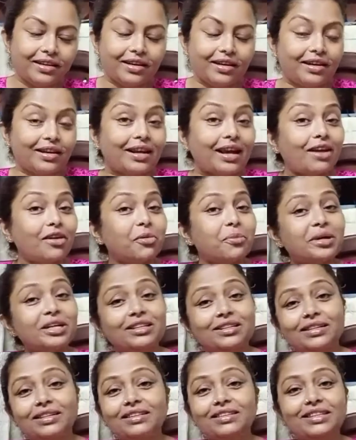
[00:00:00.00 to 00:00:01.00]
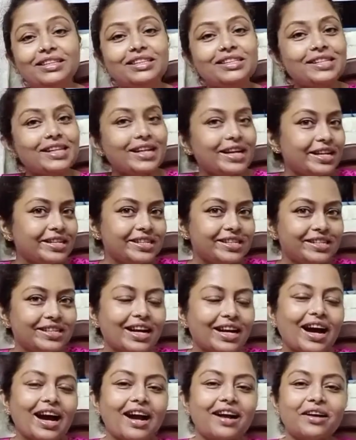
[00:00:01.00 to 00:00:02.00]
কেন আমার গ্রিন টি শেষ
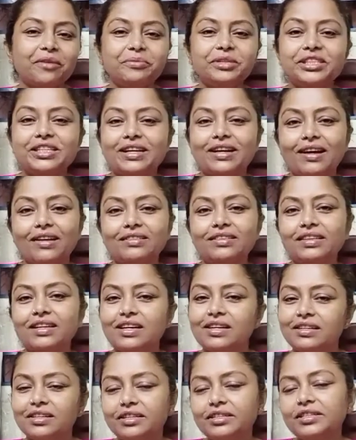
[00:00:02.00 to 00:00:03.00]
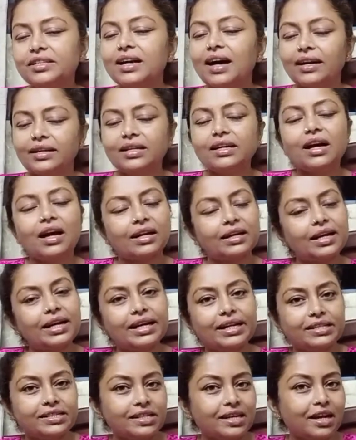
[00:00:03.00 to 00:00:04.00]
আর আমি যেখান থেকে গ্রিন টি আনি কালকে
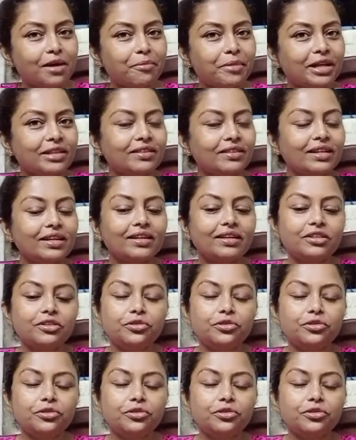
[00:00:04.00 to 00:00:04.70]
গেছিলাম আনতে কিন্তু